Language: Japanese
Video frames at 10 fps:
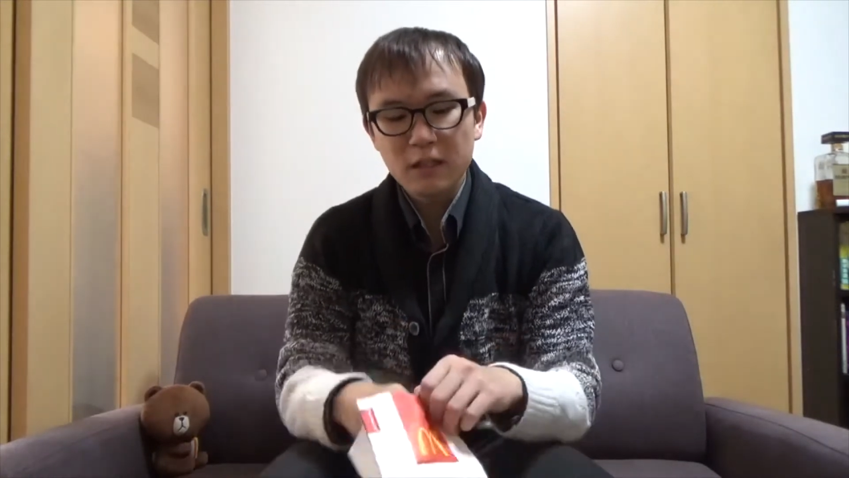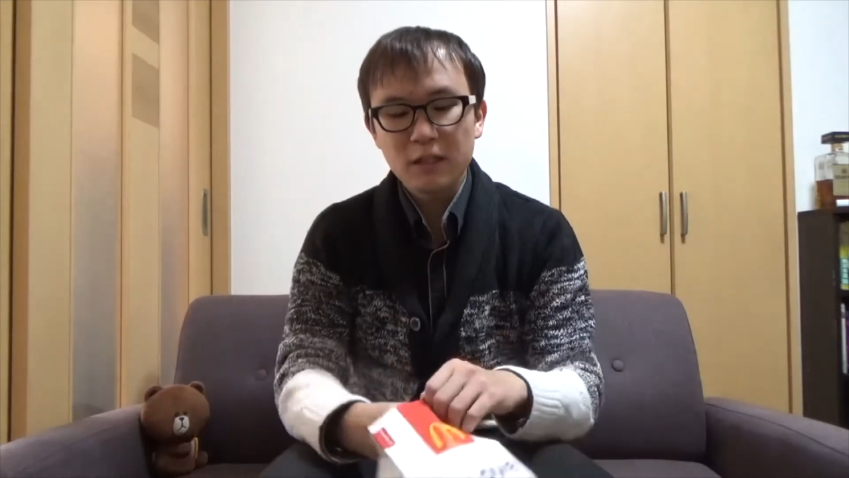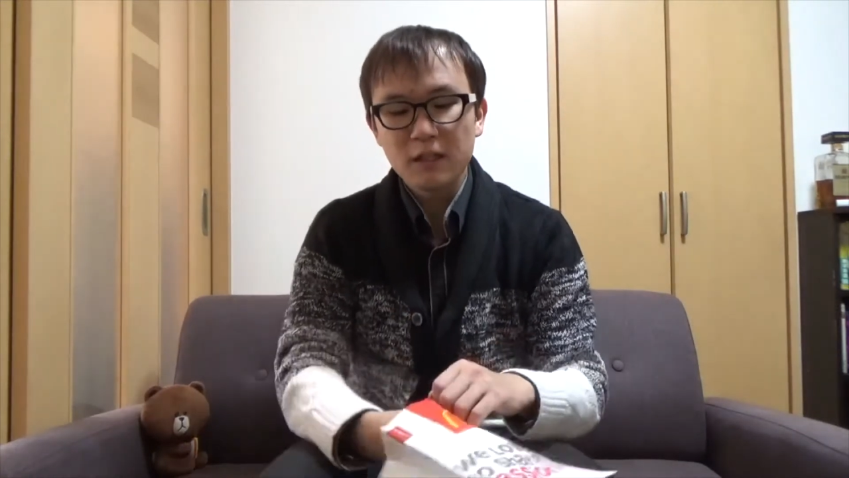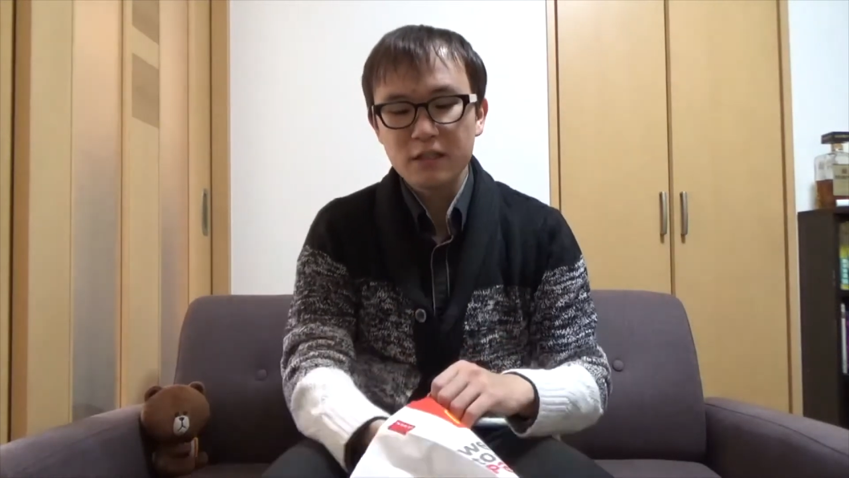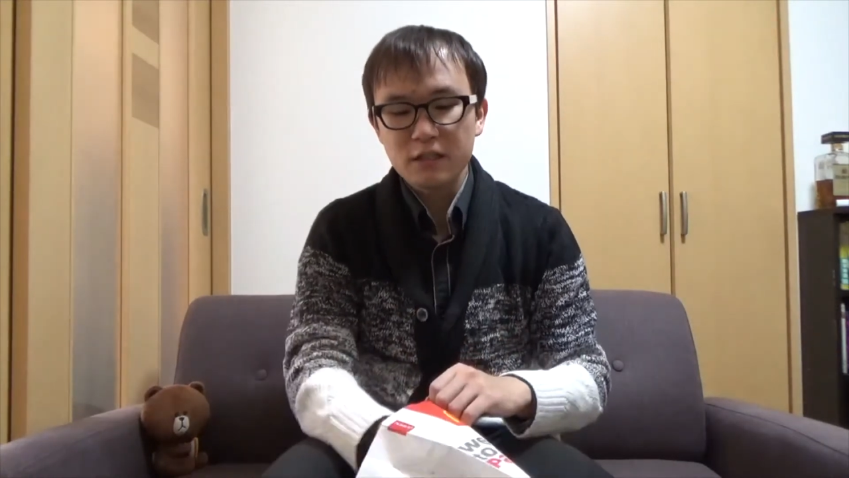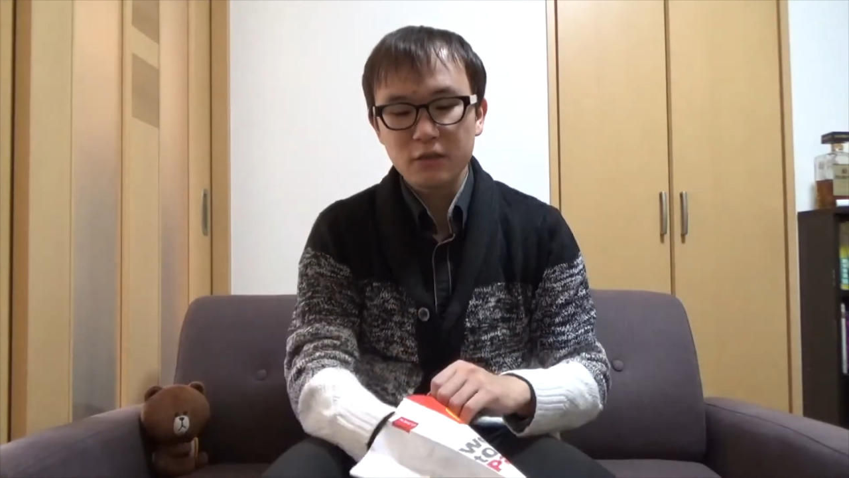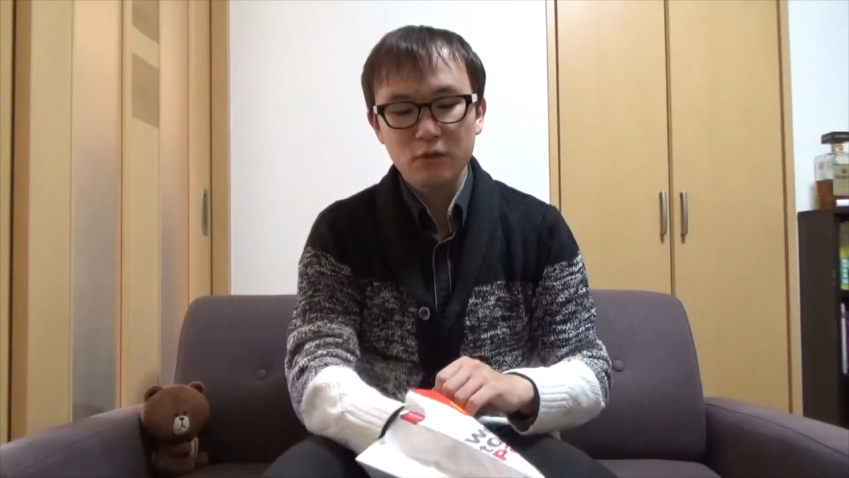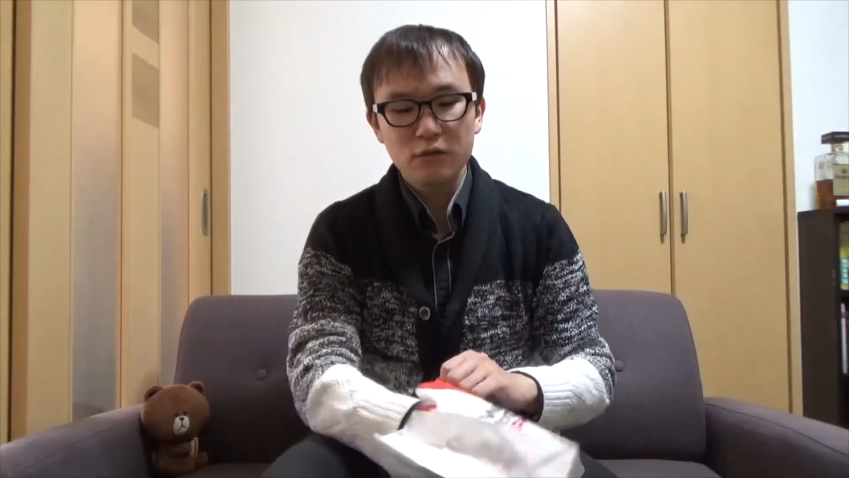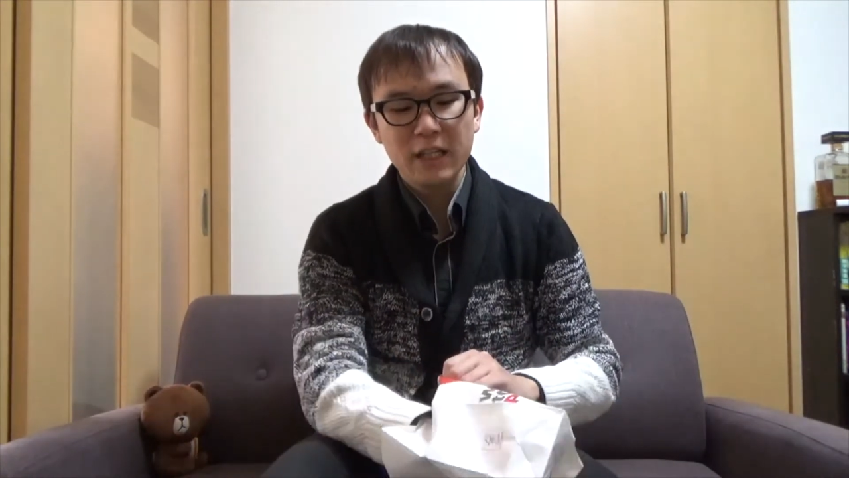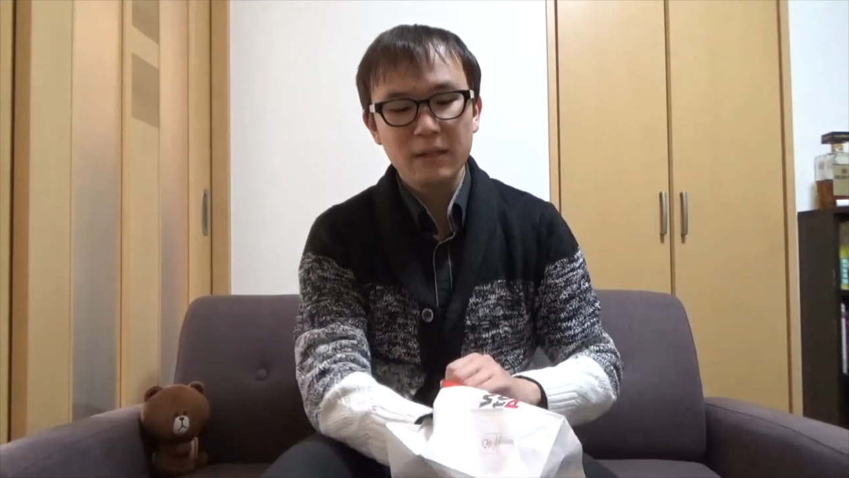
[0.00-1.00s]
味の
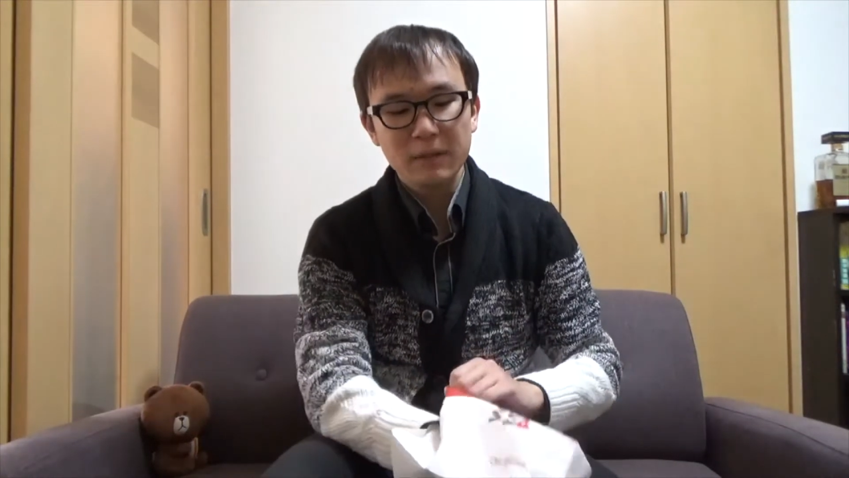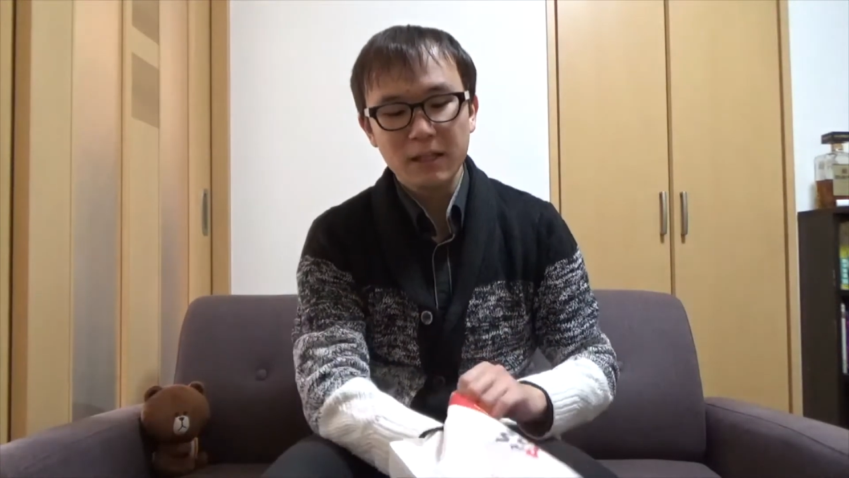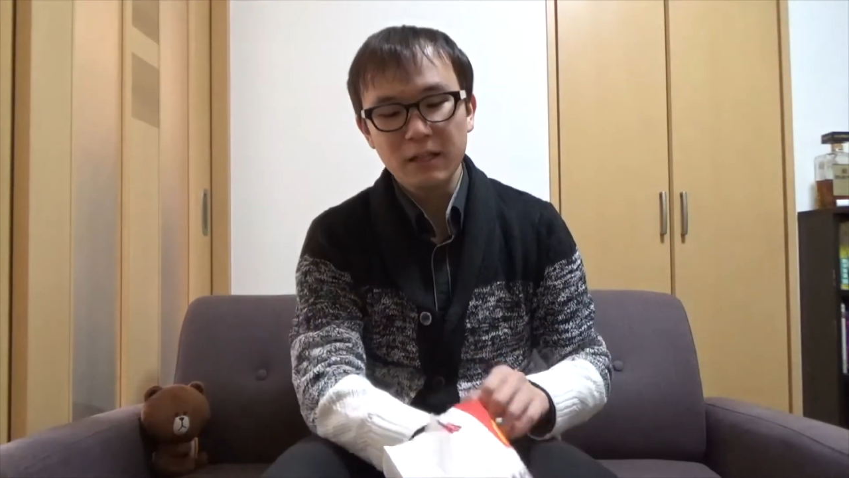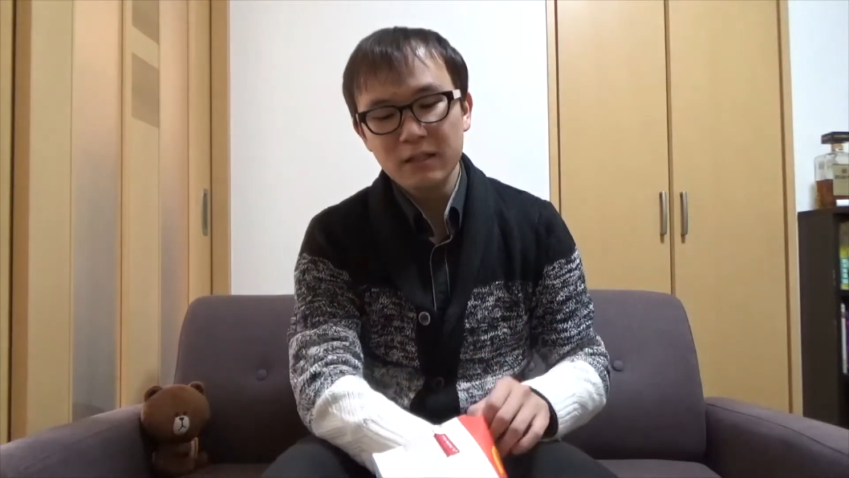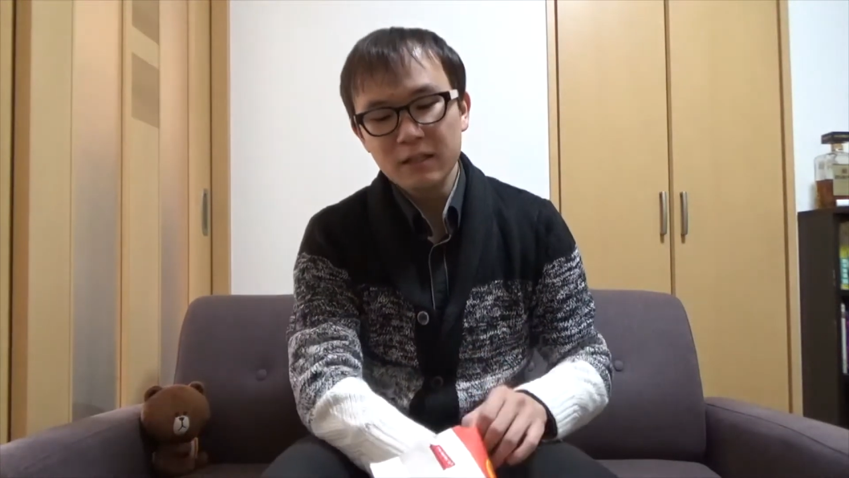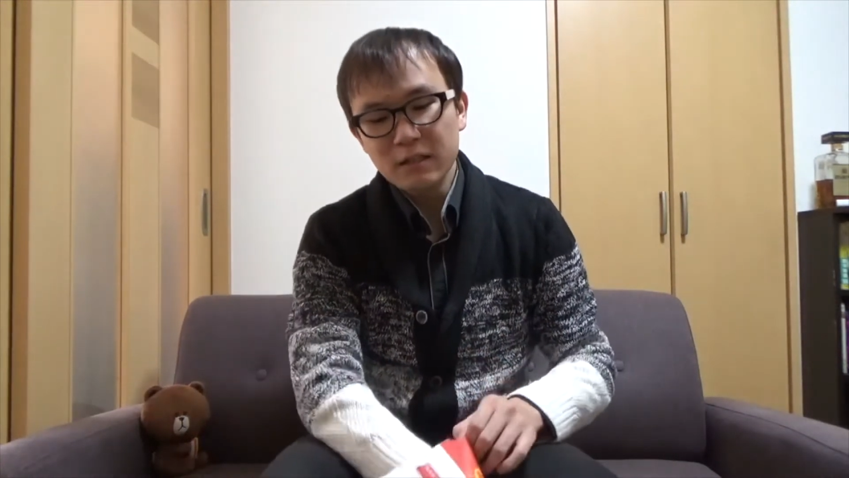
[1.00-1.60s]
フレーバー